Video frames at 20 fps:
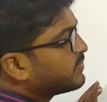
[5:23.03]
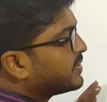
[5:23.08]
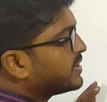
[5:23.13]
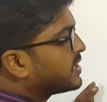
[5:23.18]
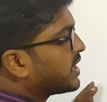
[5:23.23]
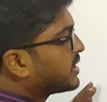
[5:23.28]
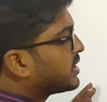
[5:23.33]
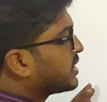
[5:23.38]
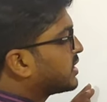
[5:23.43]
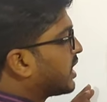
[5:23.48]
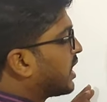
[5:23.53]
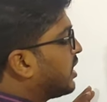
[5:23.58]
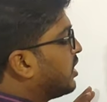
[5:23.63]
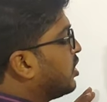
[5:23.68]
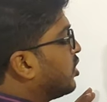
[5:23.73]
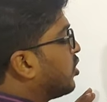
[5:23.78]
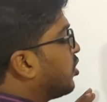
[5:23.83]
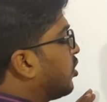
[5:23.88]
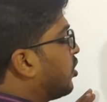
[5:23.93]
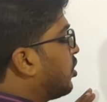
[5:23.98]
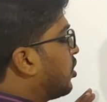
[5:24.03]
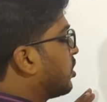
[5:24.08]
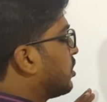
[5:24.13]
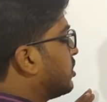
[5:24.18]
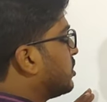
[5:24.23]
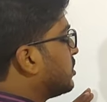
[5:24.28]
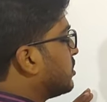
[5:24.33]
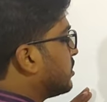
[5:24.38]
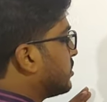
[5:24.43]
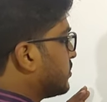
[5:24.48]
स्पीड ज़्यादा था
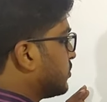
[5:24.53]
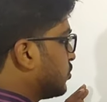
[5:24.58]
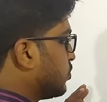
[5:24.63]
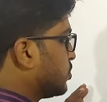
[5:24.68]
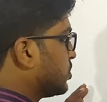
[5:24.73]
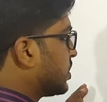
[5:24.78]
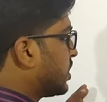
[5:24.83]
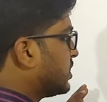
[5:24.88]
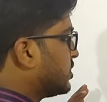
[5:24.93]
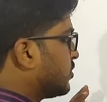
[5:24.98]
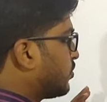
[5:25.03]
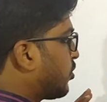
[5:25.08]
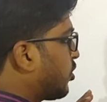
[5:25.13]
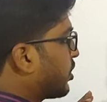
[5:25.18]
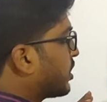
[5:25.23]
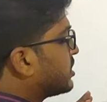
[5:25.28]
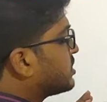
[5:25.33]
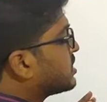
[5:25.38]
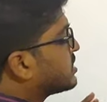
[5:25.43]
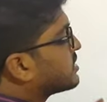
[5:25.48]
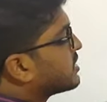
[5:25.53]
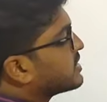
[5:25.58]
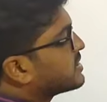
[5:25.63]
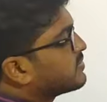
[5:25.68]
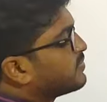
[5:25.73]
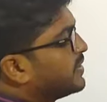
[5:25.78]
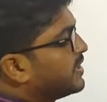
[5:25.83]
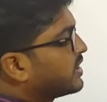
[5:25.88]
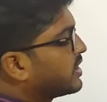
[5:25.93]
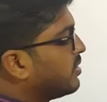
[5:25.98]
और दूसरी जो बॉडी जिसका
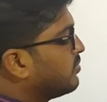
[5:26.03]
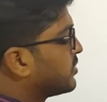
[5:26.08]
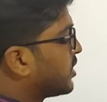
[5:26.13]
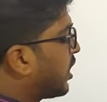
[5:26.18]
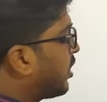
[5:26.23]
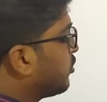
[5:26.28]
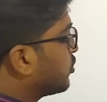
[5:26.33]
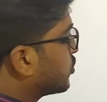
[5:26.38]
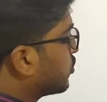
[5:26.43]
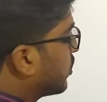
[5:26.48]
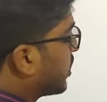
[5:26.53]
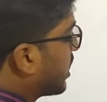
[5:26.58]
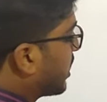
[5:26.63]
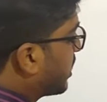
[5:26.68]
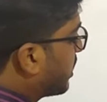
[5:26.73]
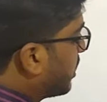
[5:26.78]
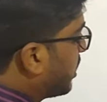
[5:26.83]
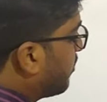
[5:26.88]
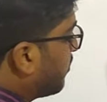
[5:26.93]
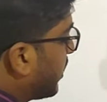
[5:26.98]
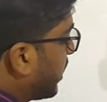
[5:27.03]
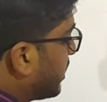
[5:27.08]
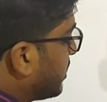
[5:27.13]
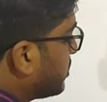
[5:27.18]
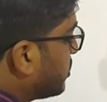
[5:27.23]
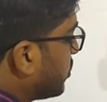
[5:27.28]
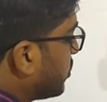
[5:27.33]
स्पीड कम था उसको क्या करना भाई